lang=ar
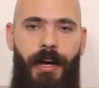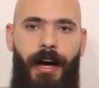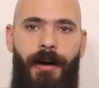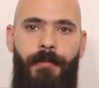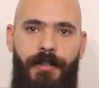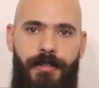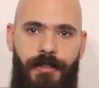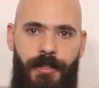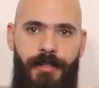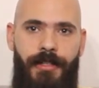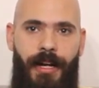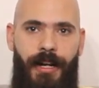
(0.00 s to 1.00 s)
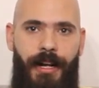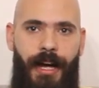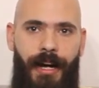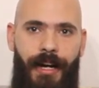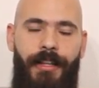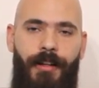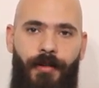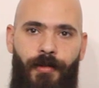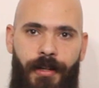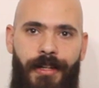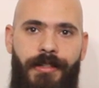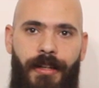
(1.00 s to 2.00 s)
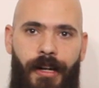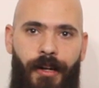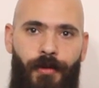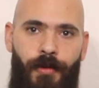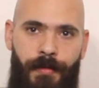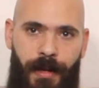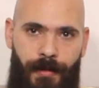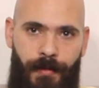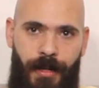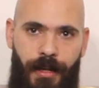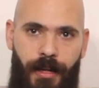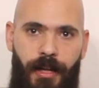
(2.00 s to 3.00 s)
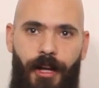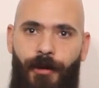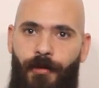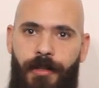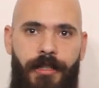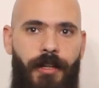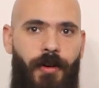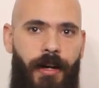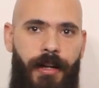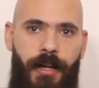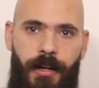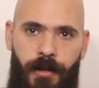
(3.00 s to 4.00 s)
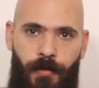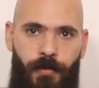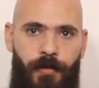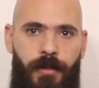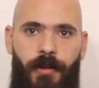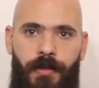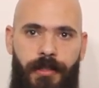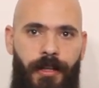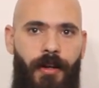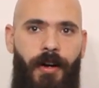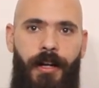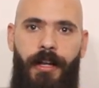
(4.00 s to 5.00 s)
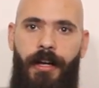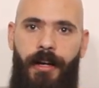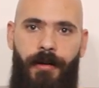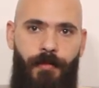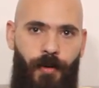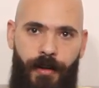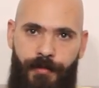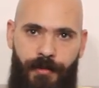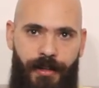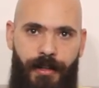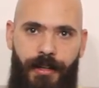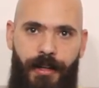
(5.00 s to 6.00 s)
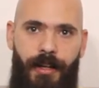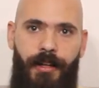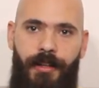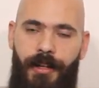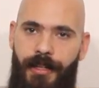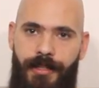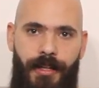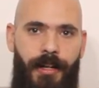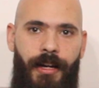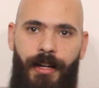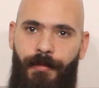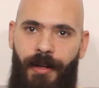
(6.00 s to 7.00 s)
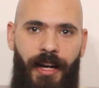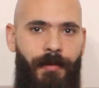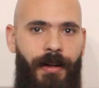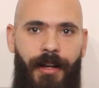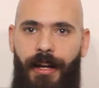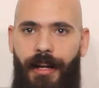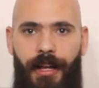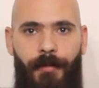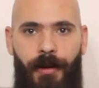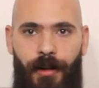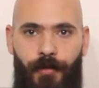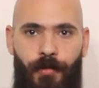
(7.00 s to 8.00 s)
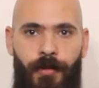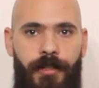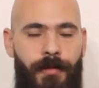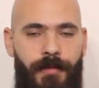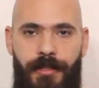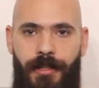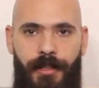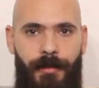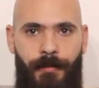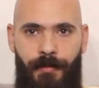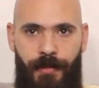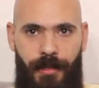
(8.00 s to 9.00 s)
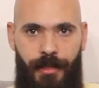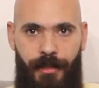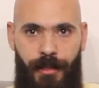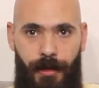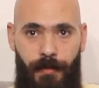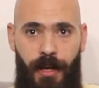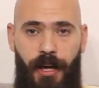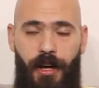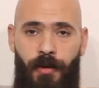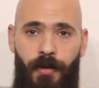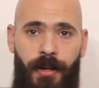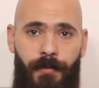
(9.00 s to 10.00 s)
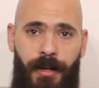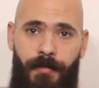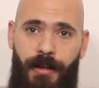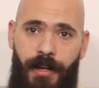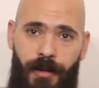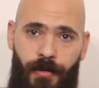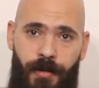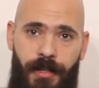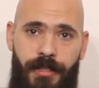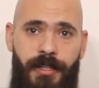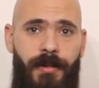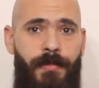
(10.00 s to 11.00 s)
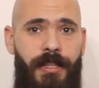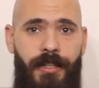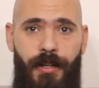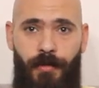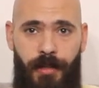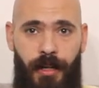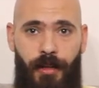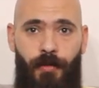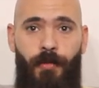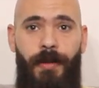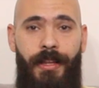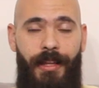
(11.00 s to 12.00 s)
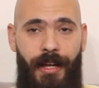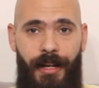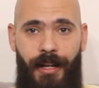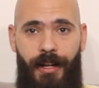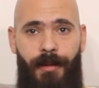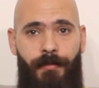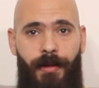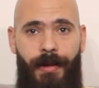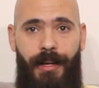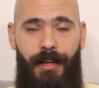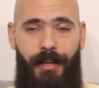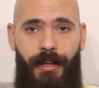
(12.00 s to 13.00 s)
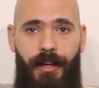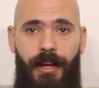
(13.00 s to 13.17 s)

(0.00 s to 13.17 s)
اعمل ستريس على الحاجات الكويسه اللي هو بيعملها واديله عليها ريورد او اديله عليها مكافاه التريتس اللي احنا بنجيبها للكلاب على طول دي بنستخدمها في التدريب كل ما يعمل حاجه كويسه بديله تريت وبالتالي لما باجي